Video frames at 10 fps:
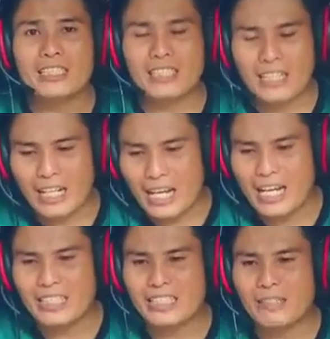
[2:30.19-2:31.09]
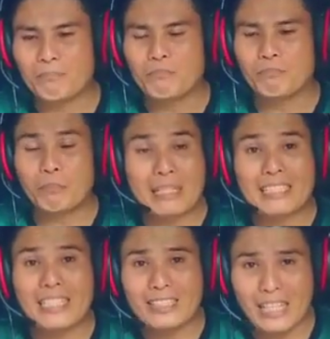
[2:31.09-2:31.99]
terhadap
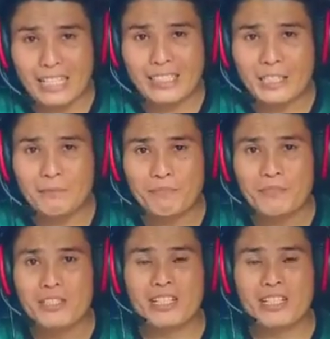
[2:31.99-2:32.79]
pernyataannya.